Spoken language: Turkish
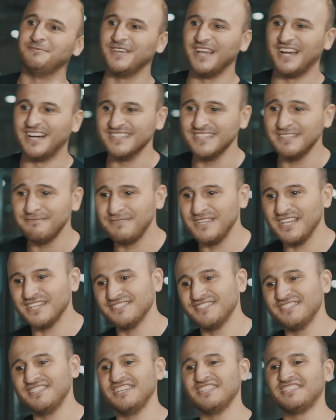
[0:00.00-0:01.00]
bir anda bir
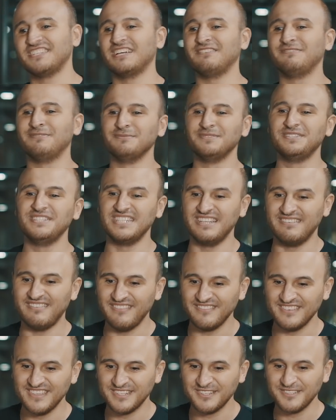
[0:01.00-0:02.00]
yandan da etrafımı
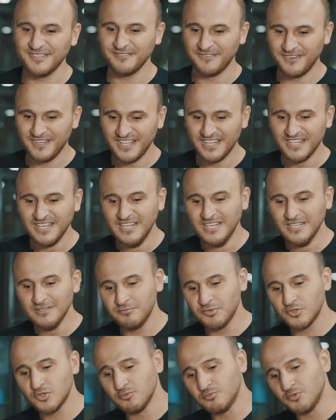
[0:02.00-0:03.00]
dinlemem gerekiyor falan.
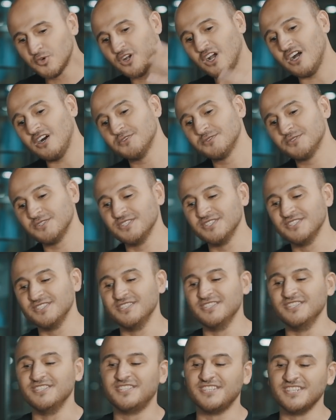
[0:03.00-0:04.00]
Bütün bu kaos
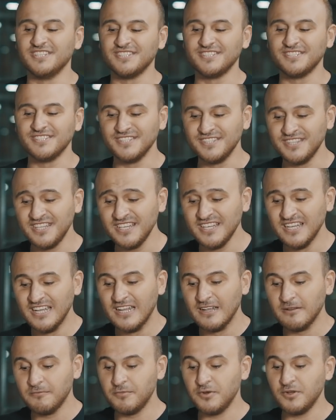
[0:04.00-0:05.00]
içerisinde
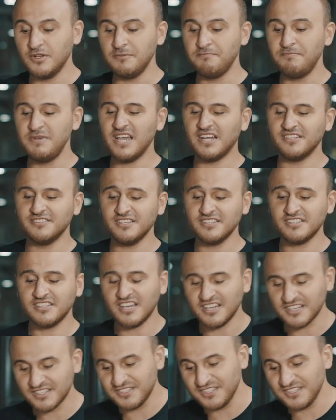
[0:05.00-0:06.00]
böyle bir anda tak